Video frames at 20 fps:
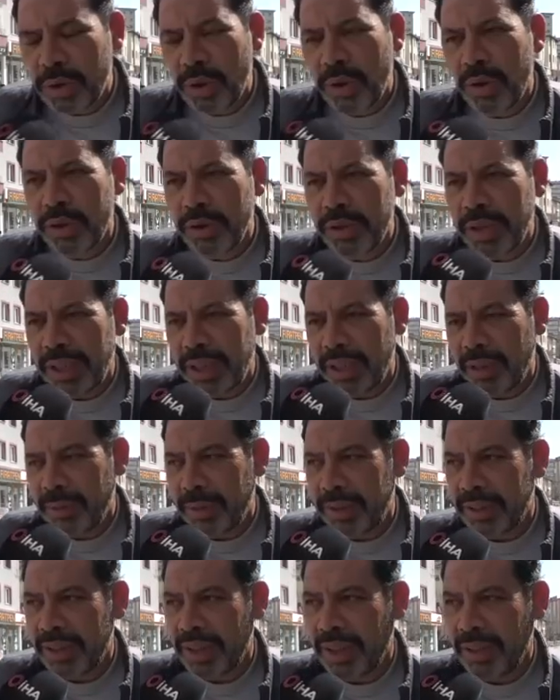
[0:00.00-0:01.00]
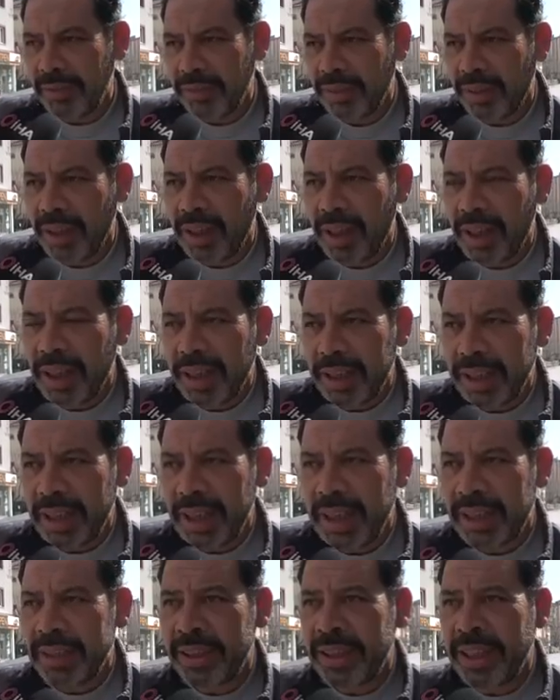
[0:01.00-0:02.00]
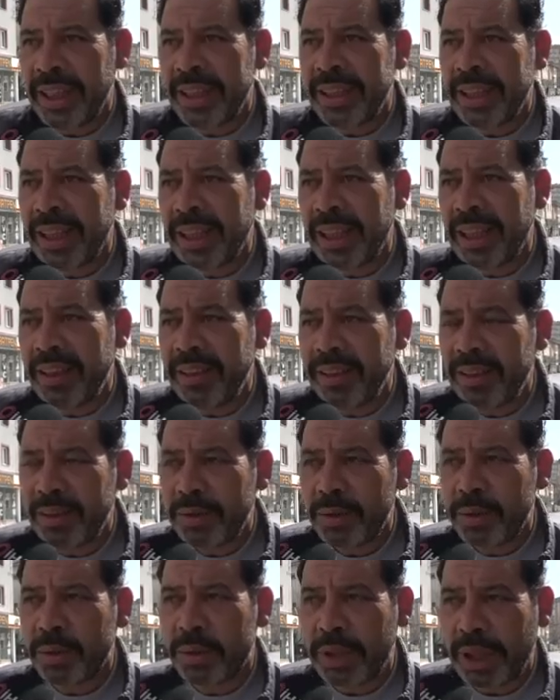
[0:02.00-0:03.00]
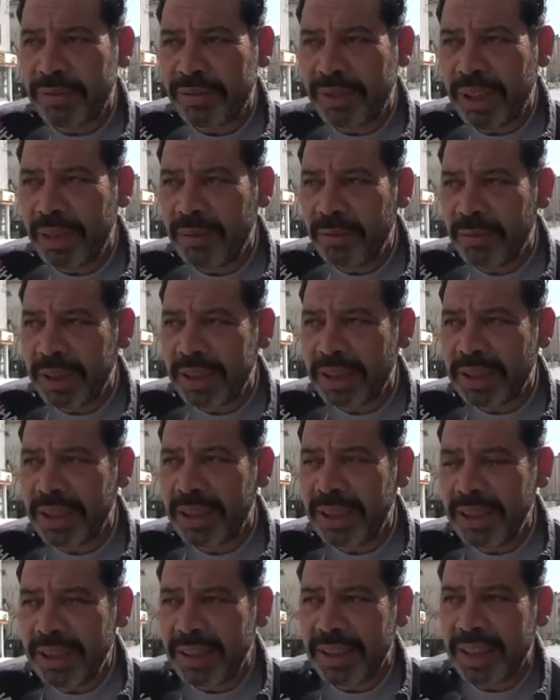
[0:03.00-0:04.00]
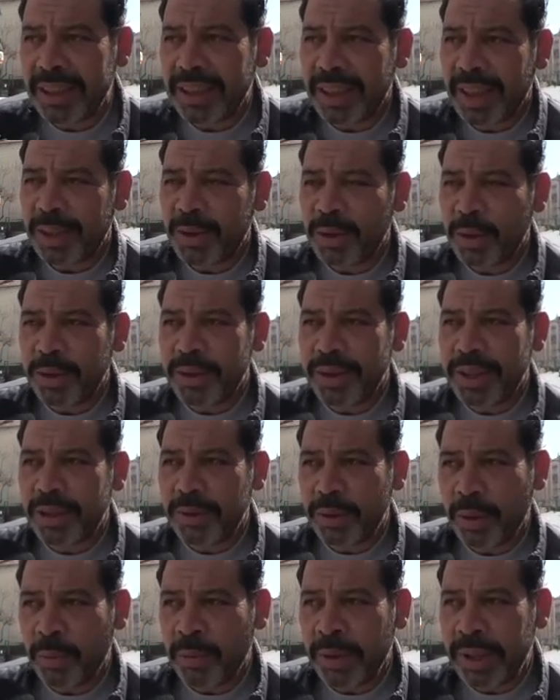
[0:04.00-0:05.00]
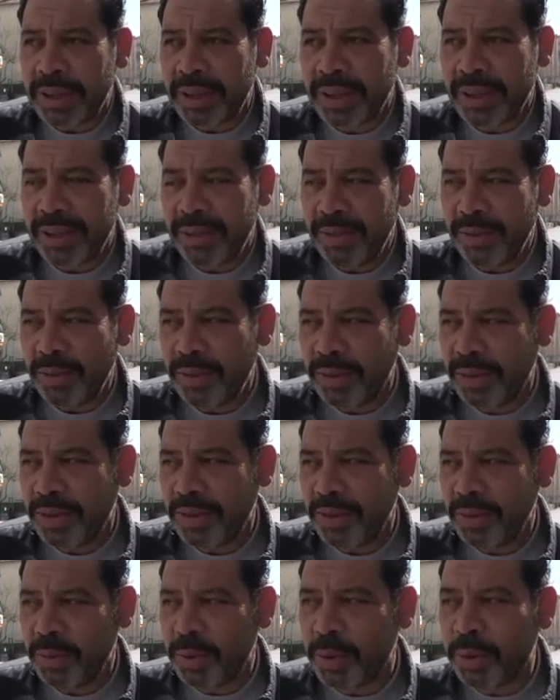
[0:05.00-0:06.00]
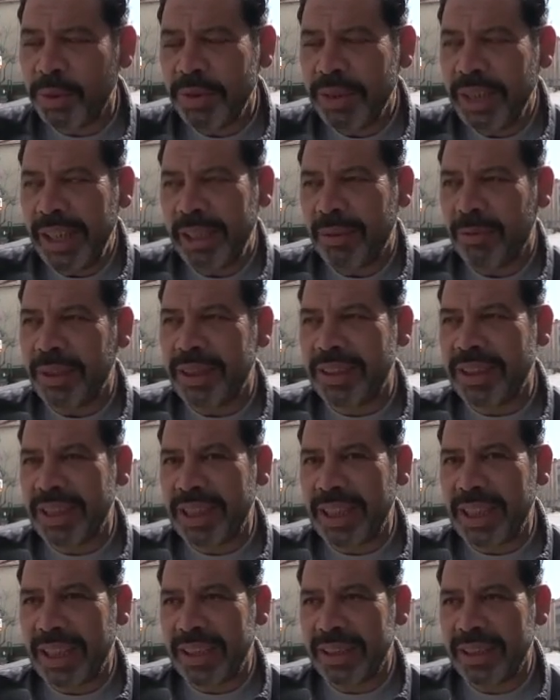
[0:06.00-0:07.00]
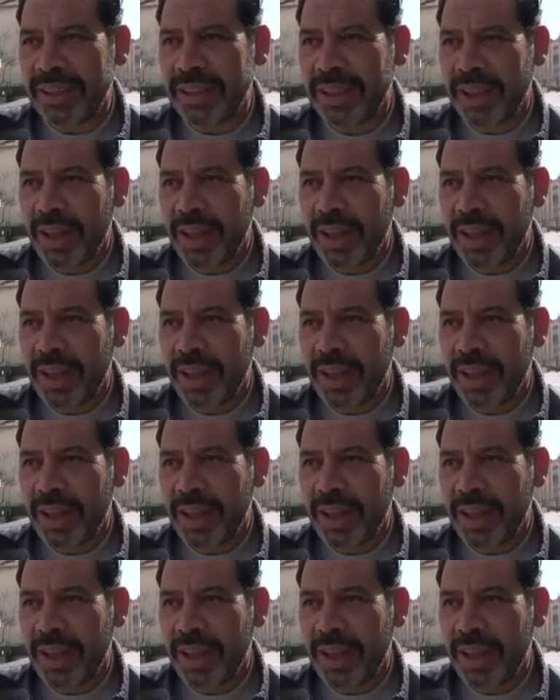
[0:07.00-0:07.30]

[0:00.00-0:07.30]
Doğru değil bence. Yani her yere ruhsat verilmesi, insanların gözüne sokması uygun değil bence yani.